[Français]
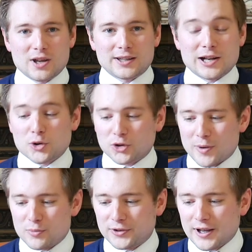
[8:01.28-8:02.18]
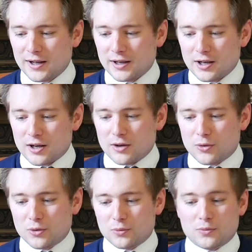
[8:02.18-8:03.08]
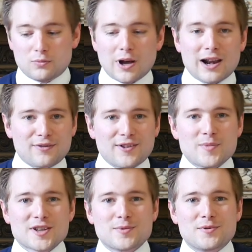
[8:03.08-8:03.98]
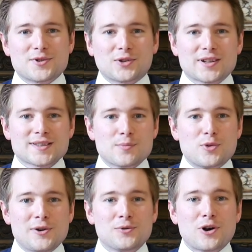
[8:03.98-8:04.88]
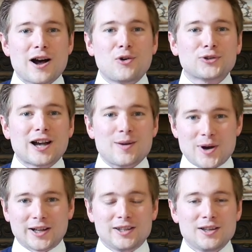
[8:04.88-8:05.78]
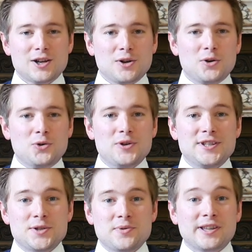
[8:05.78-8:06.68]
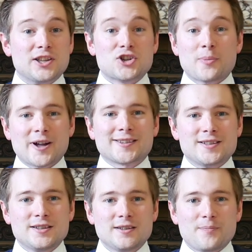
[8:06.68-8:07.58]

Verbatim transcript: Quelques semaines plus tard, à la fin mars 1815, Napoléon entre à Paris Louis XVIII est déjà parti,